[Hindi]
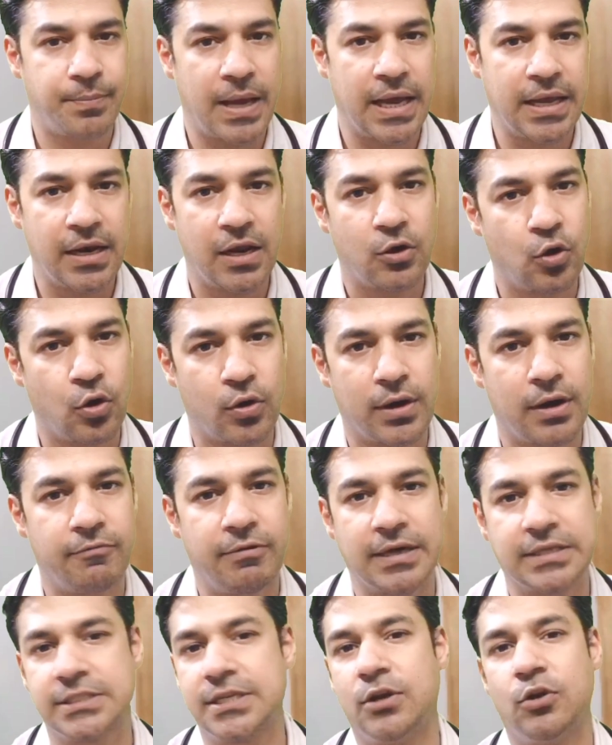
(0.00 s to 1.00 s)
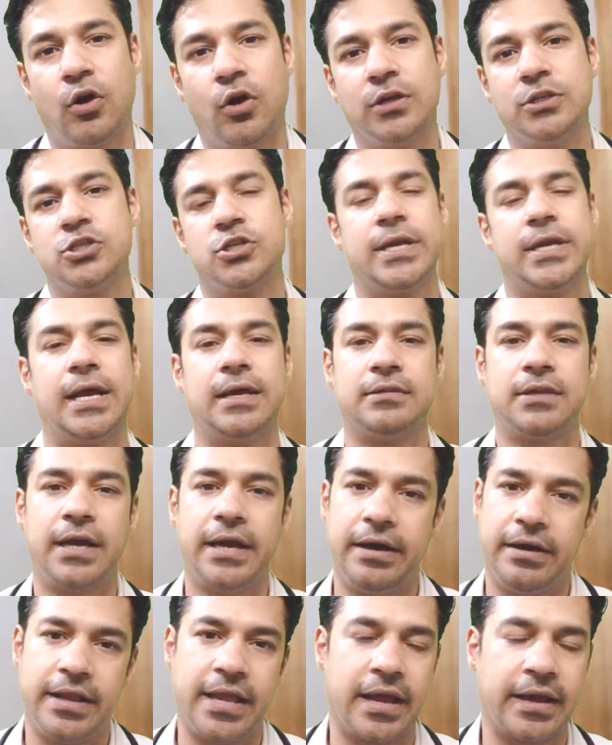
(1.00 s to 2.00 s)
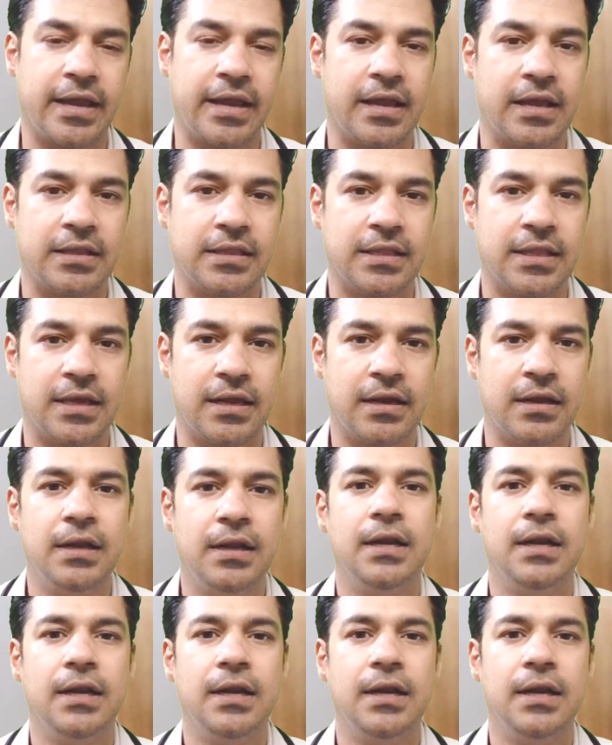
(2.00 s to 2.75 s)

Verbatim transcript: पहला कोरोना वैक्सीन लॉन्च किया था इंडिया के अंदर